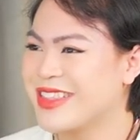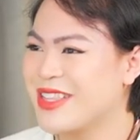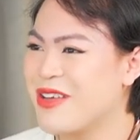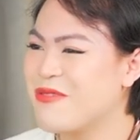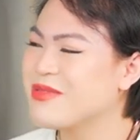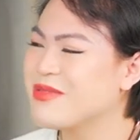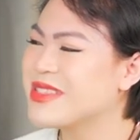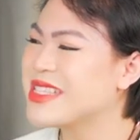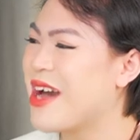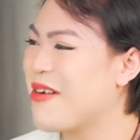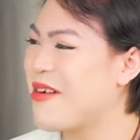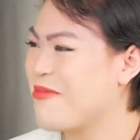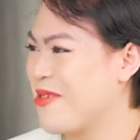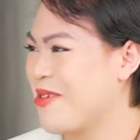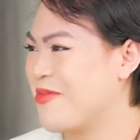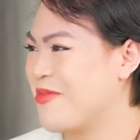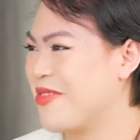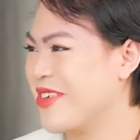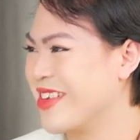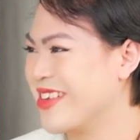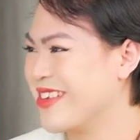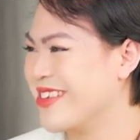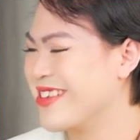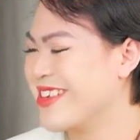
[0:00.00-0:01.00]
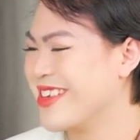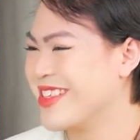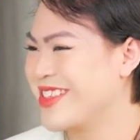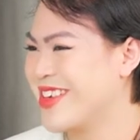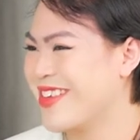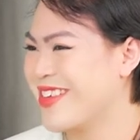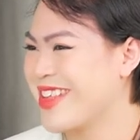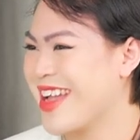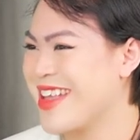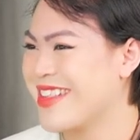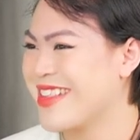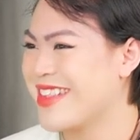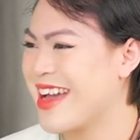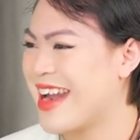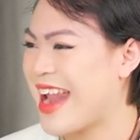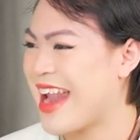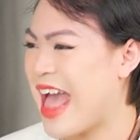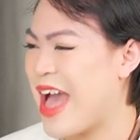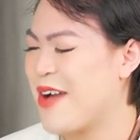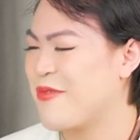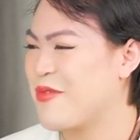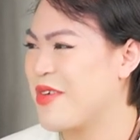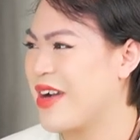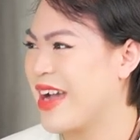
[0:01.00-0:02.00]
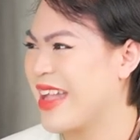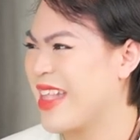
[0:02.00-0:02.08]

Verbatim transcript: tông giọng của mọi người cho thấy rằng là à mọi